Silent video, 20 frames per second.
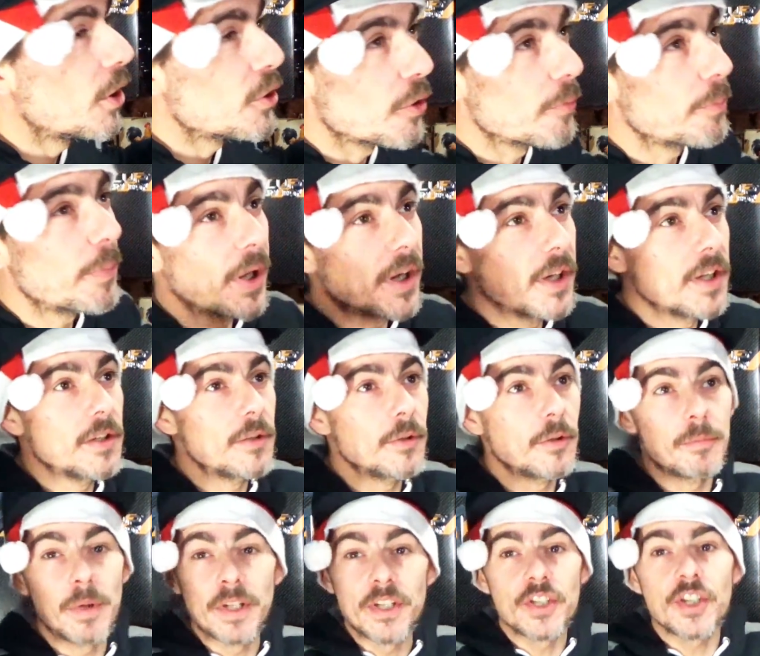j'en parlais
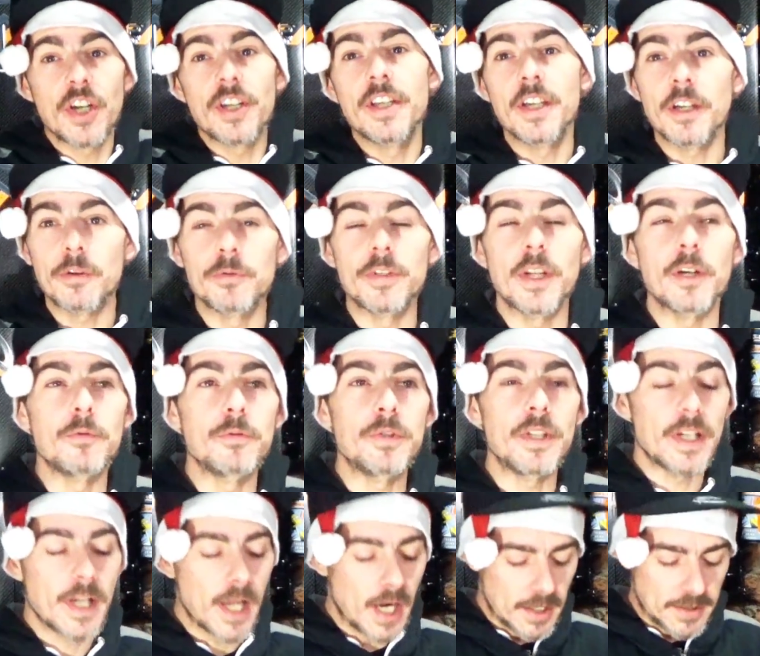euh, bah, déjà hier, on a goûté
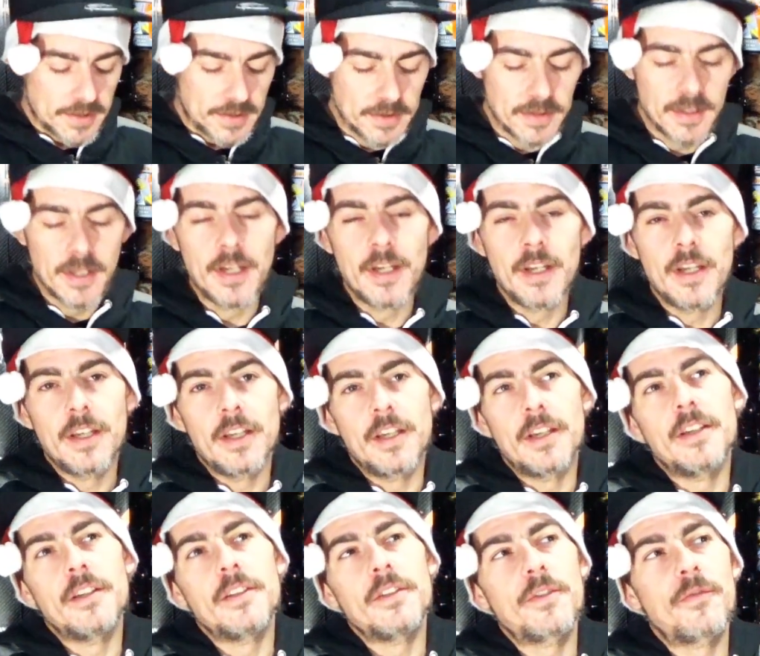le Galaxy,
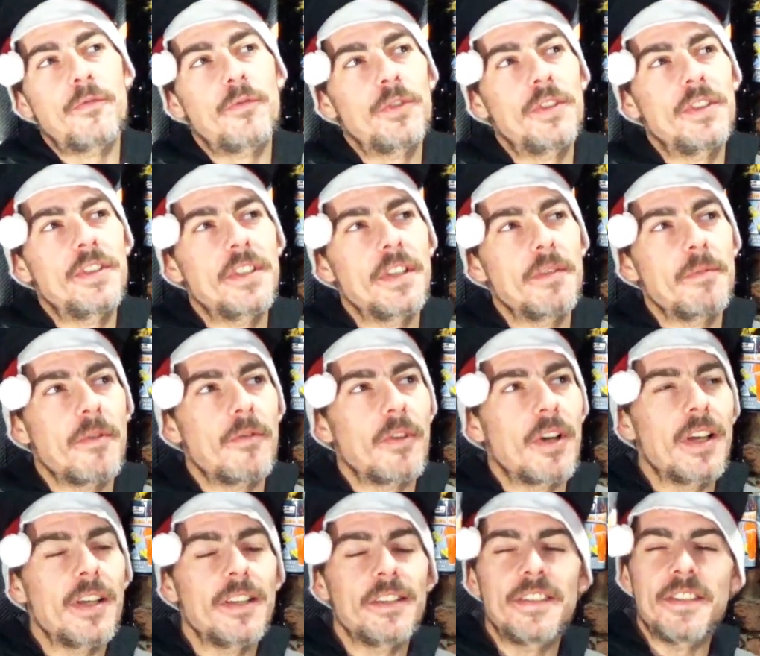et je vous disais, ben
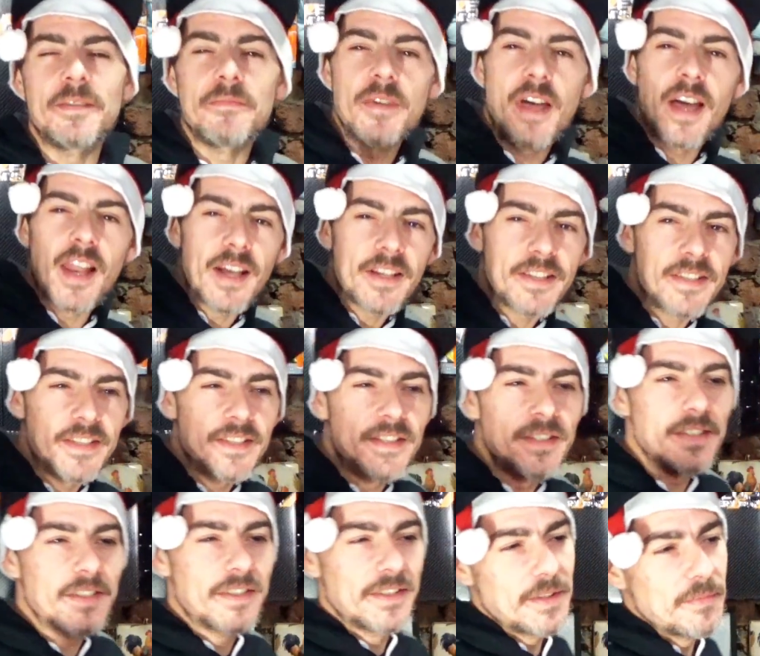voilà, Team
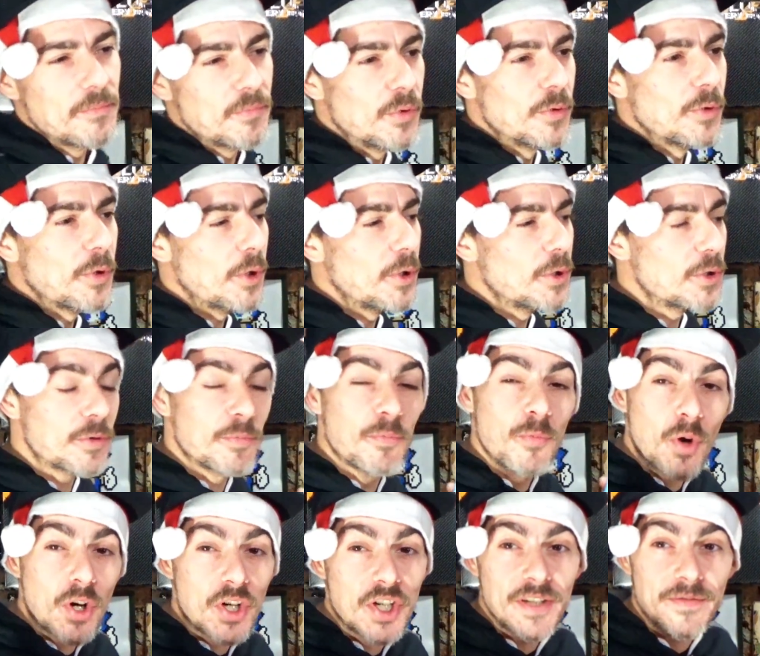Galaxy, Team Blue Crush,
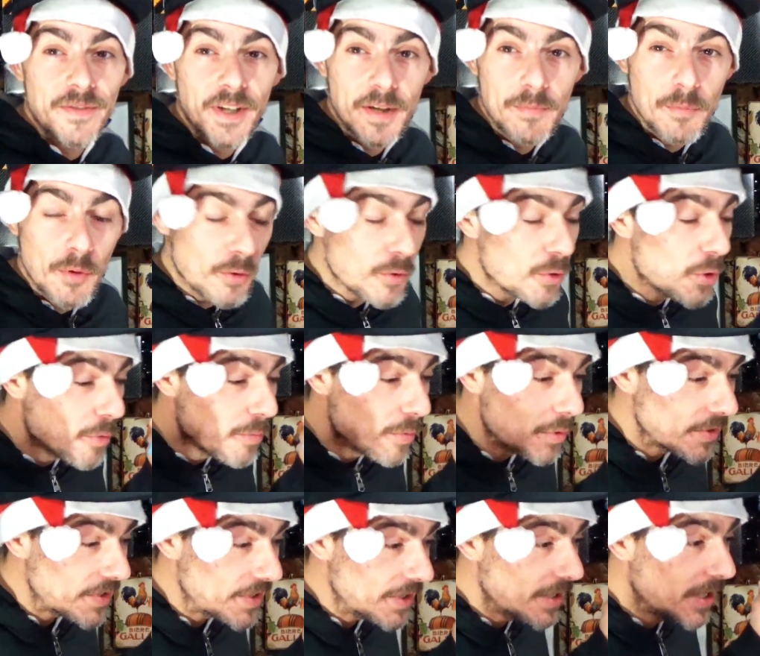moi j'ai vraiment
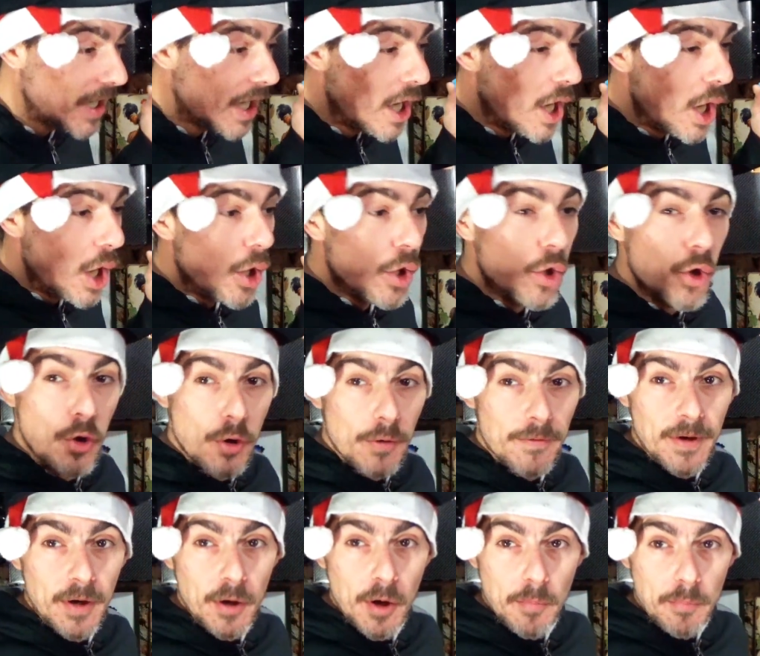commencé
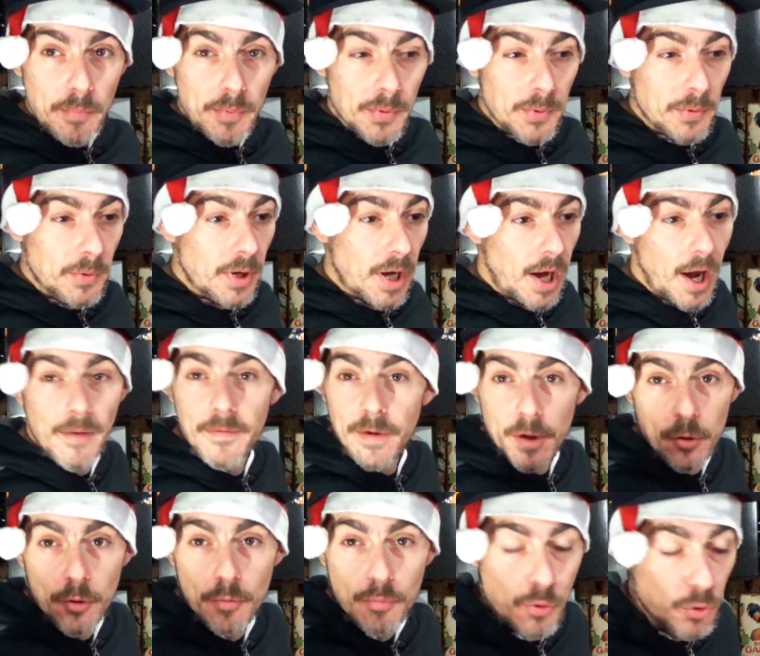level up
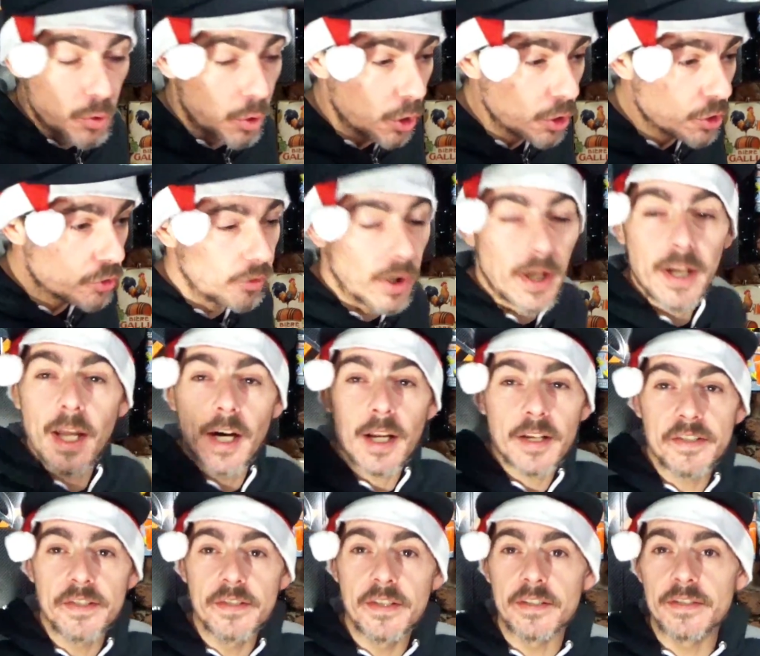avec le Blue Crush. Voilà,
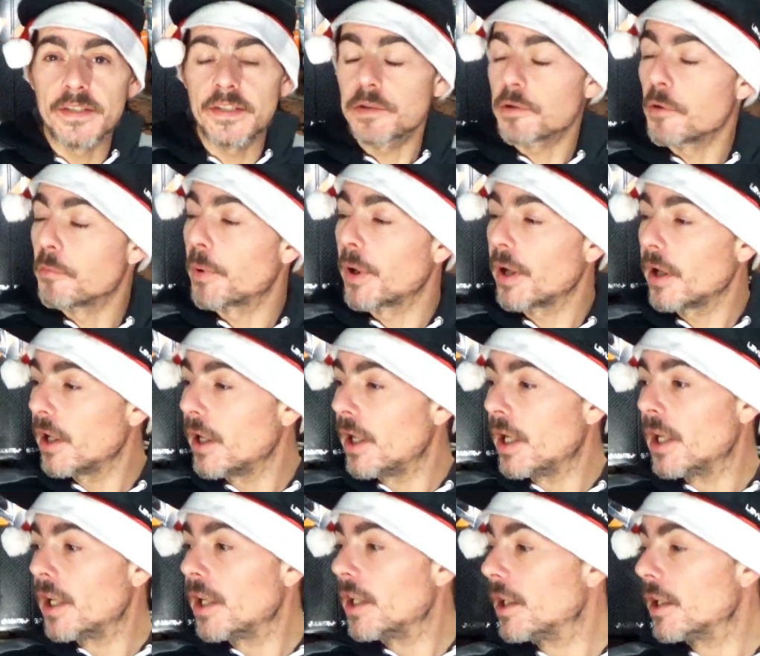Galaxy n'existe pas.
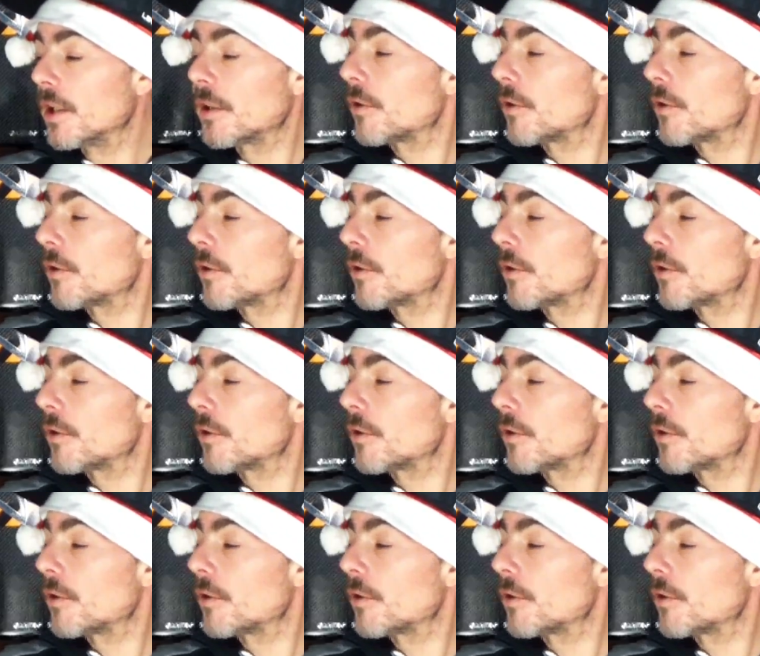Et